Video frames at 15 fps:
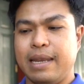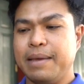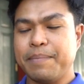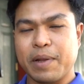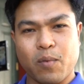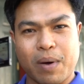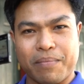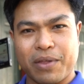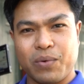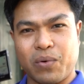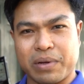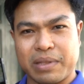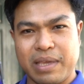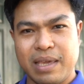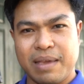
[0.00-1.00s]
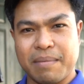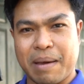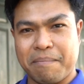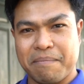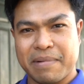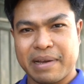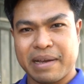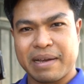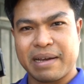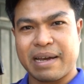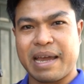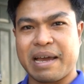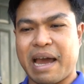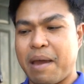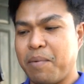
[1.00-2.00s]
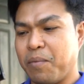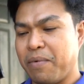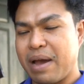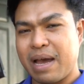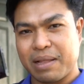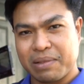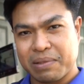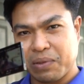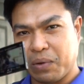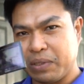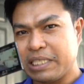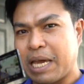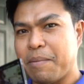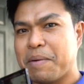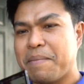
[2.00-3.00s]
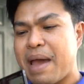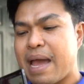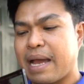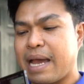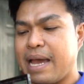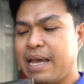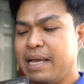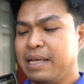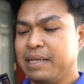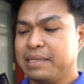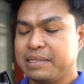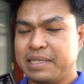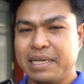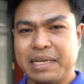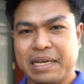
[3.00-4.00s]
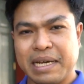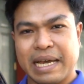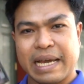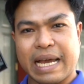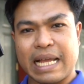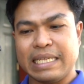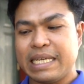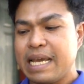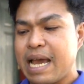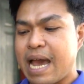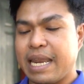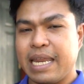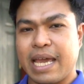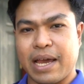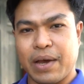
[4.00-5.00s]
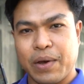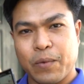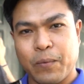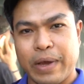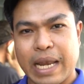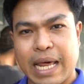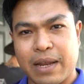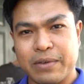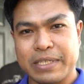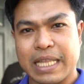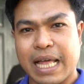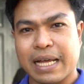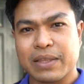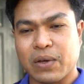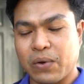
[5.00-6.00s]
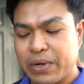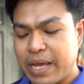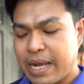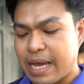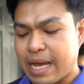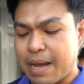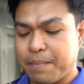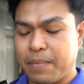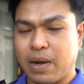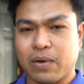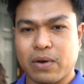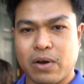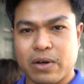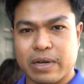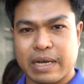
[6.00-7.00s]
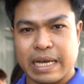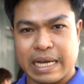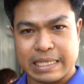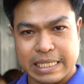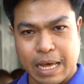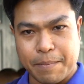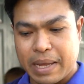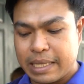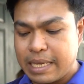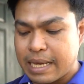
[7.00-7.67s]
อันนี้เป็นความสะดวกที่แบบใครๆผมว่าโดนใจมากๆับซึ่งการใช้งานเนี่ยเวลาเราจะตั้งโต๊ะเนี่ยนะครับ เราก็สามาร